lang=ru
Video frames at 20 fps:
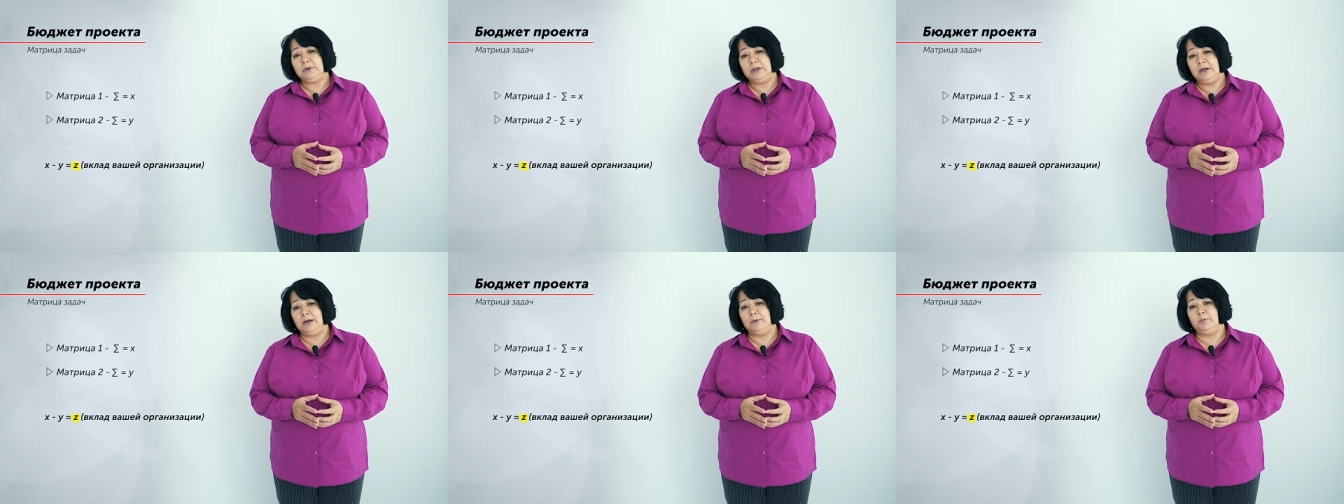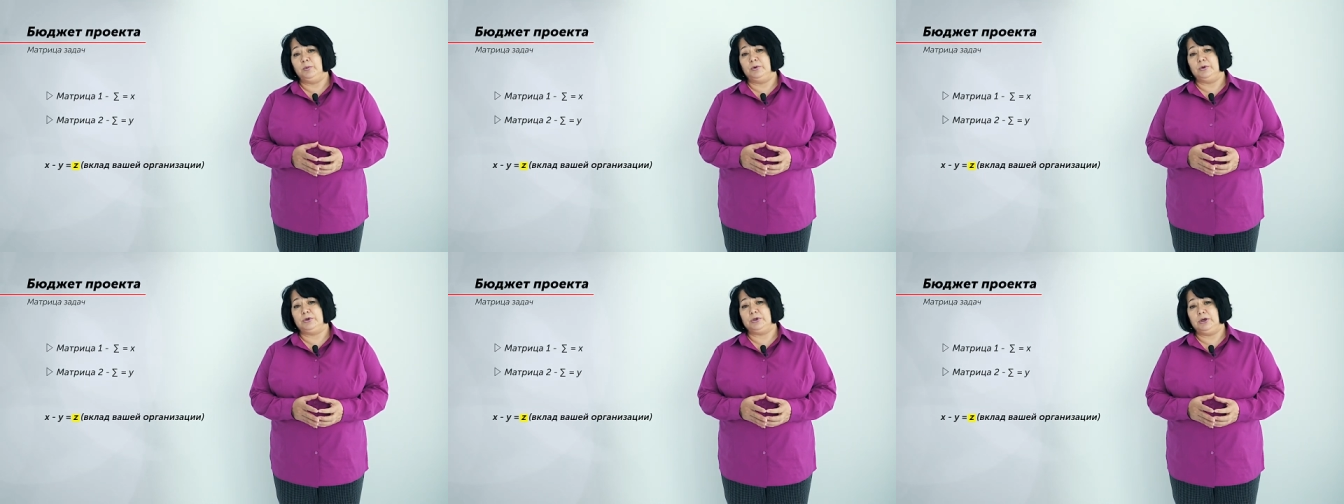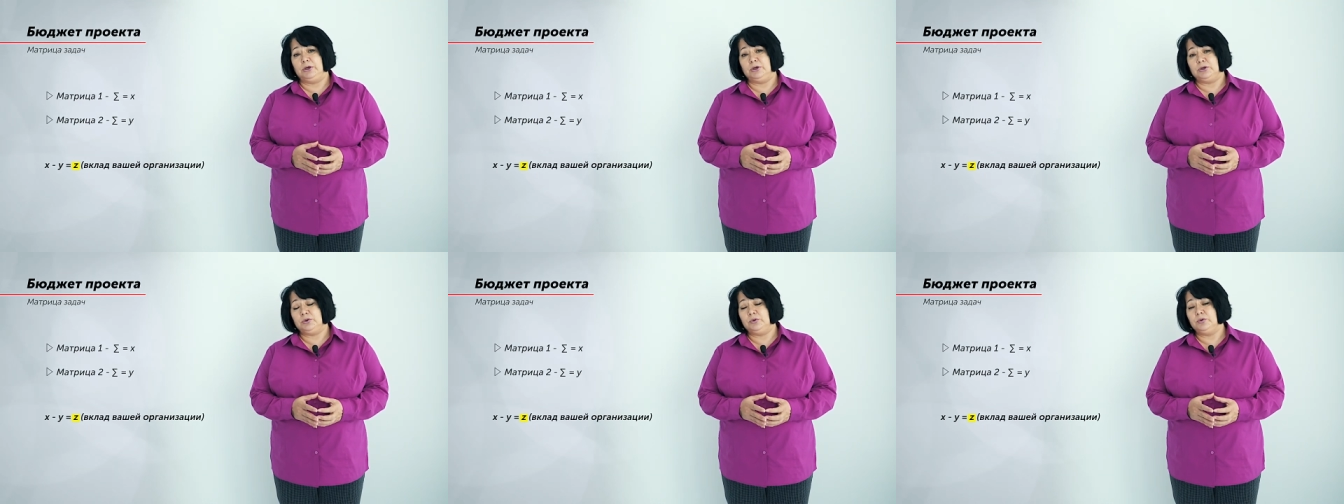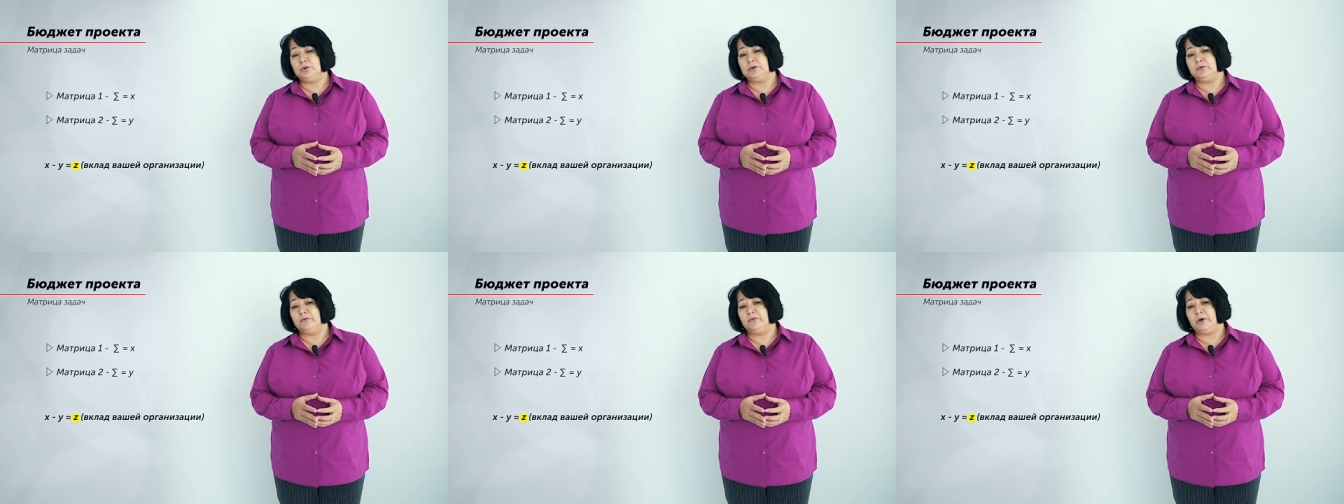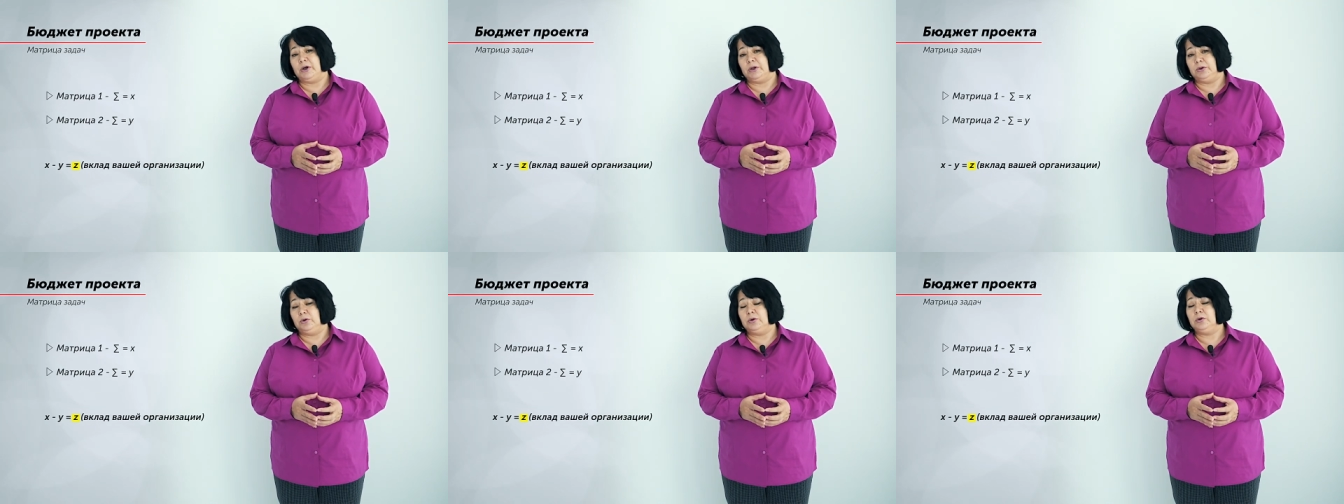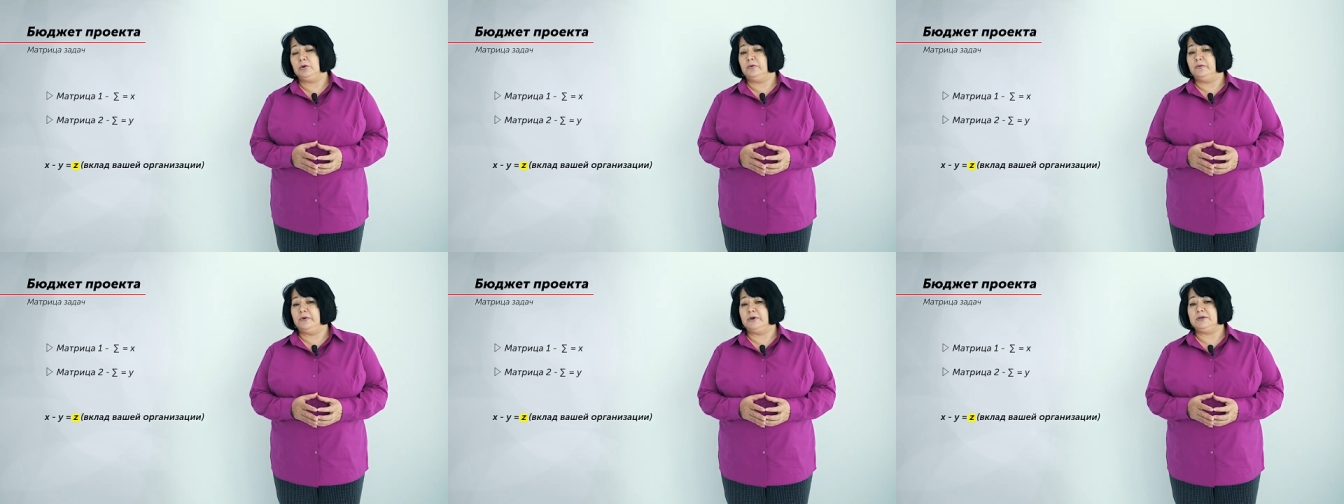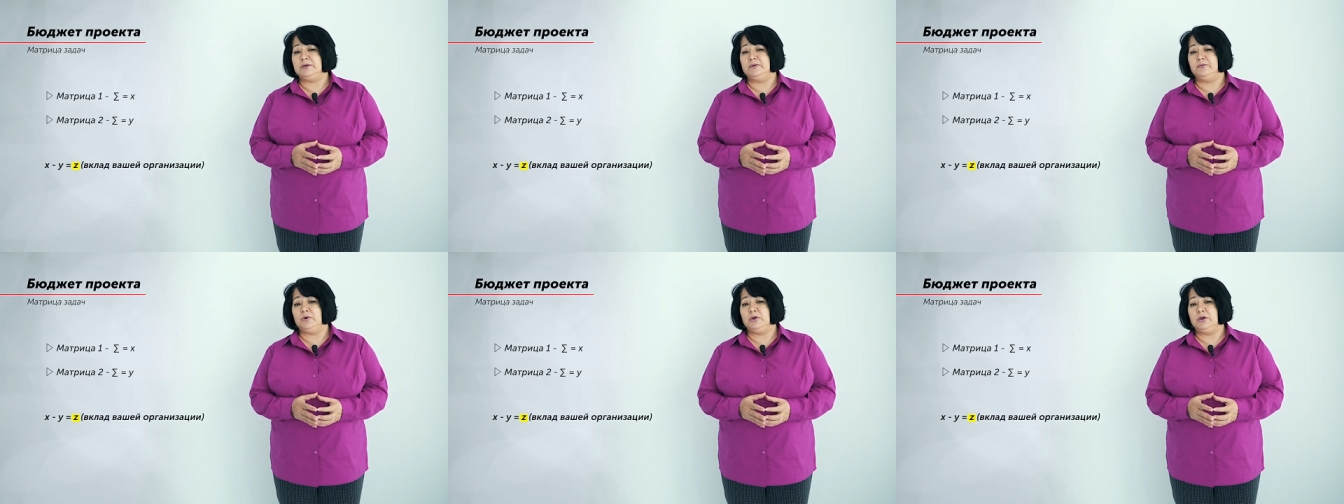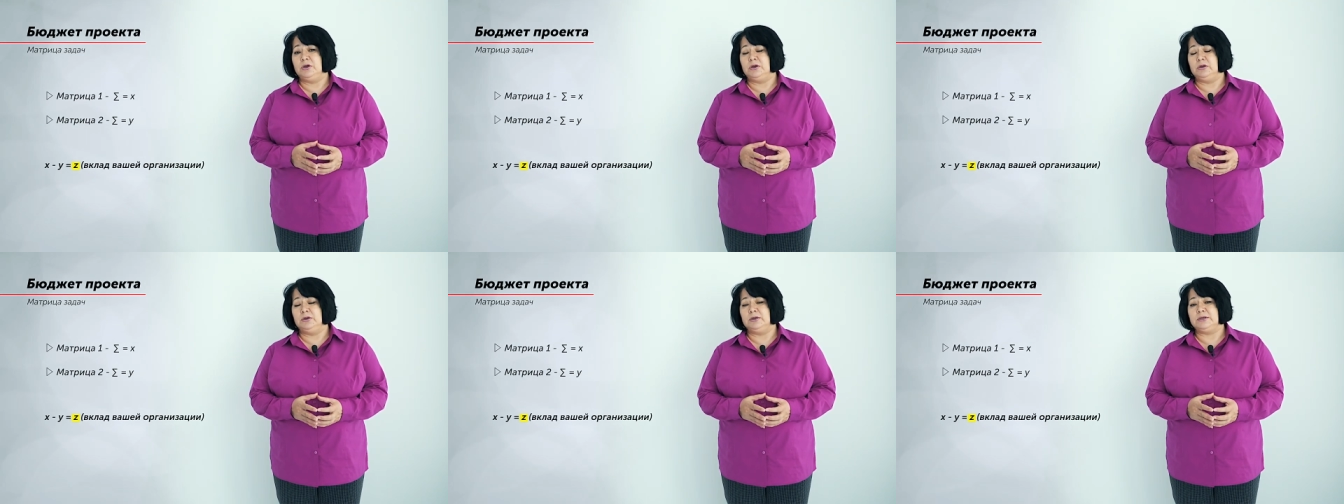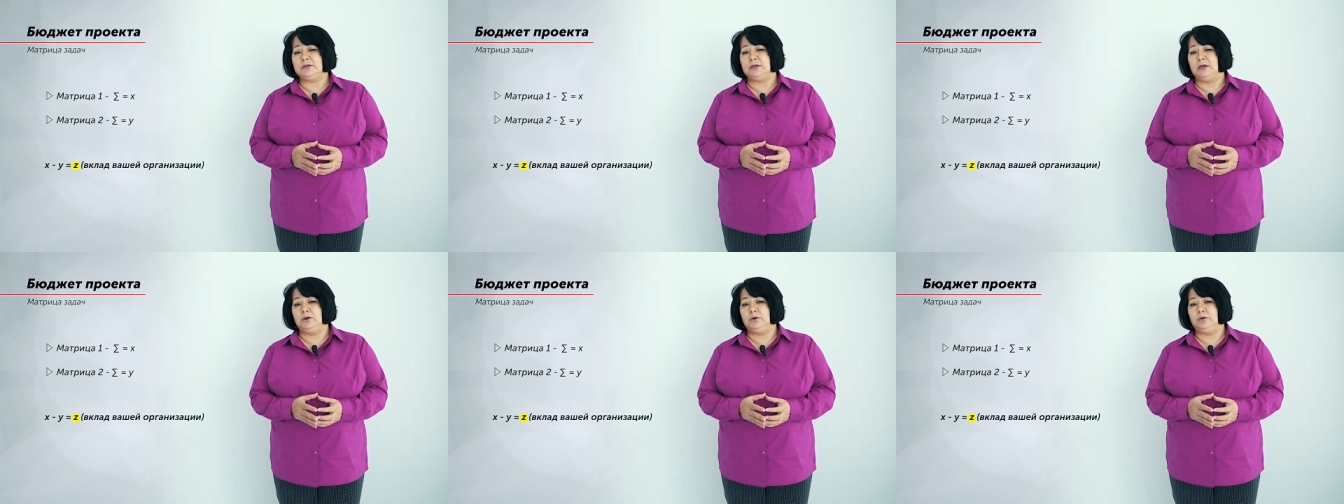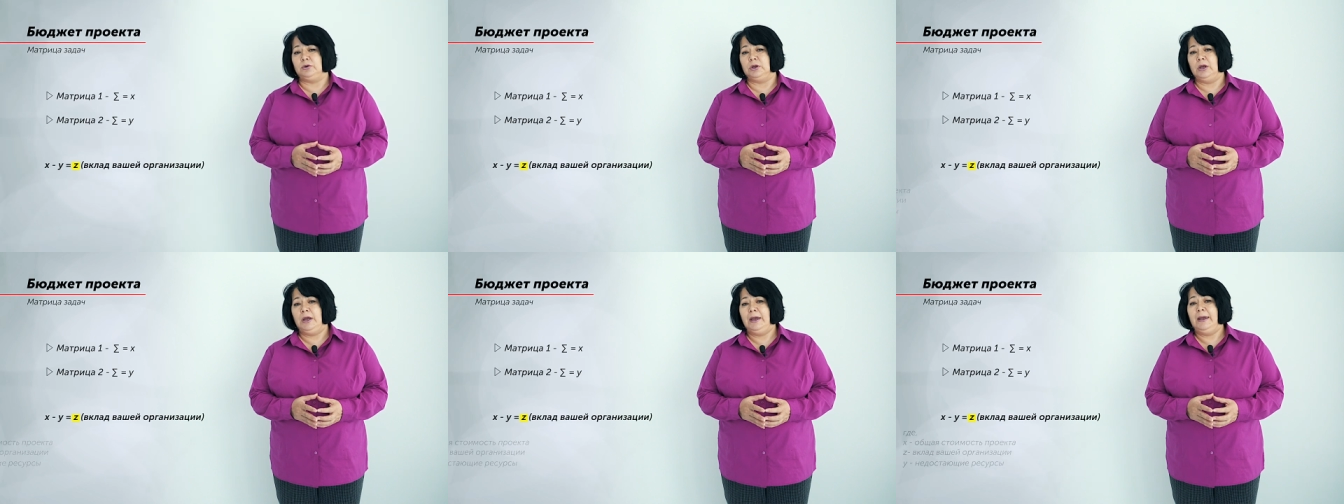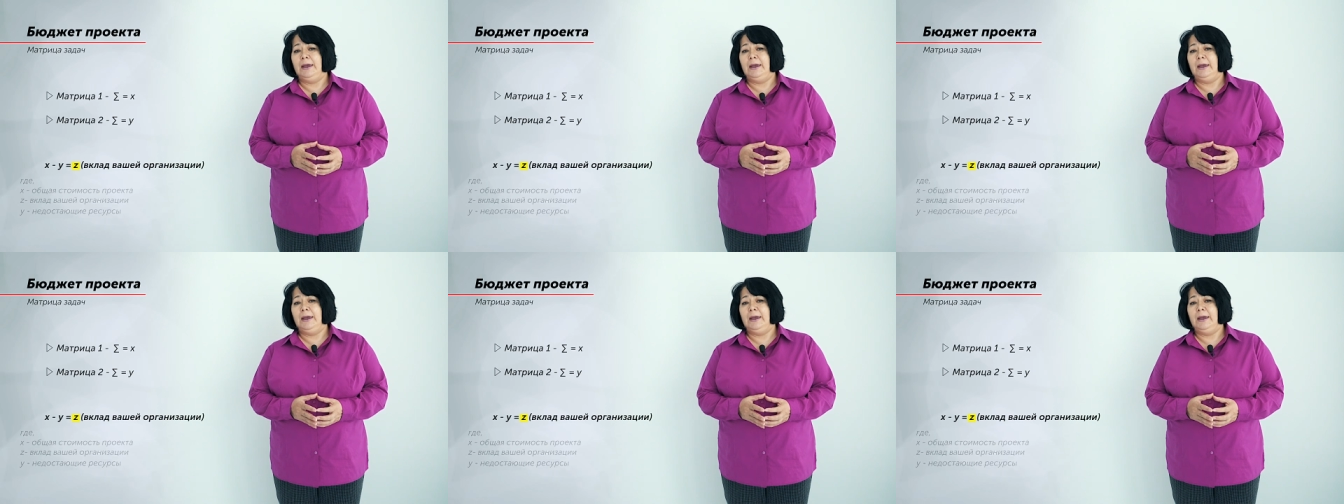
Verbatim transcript: требуется ресурсов, которых у вас сегодня не достает.